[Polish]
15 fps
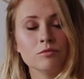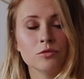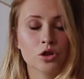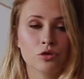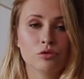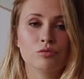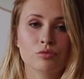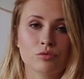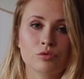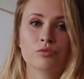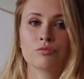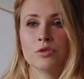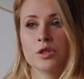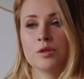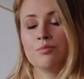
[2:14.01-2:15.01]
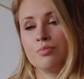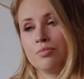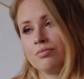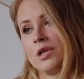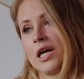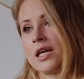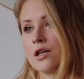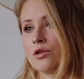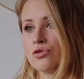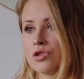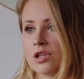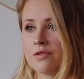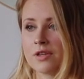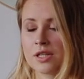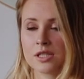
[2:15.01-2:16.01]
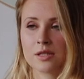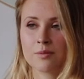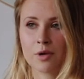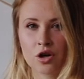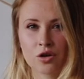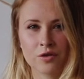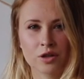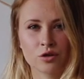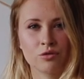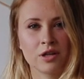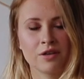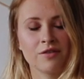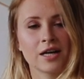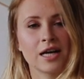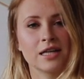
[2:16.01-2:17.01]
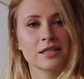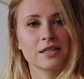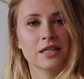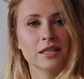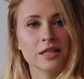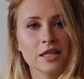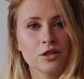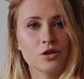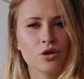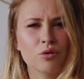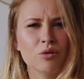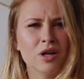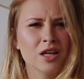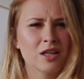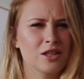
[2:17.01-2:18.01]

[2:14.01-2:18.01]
no i takie różne wersje smakowe, które wegańskie nie są.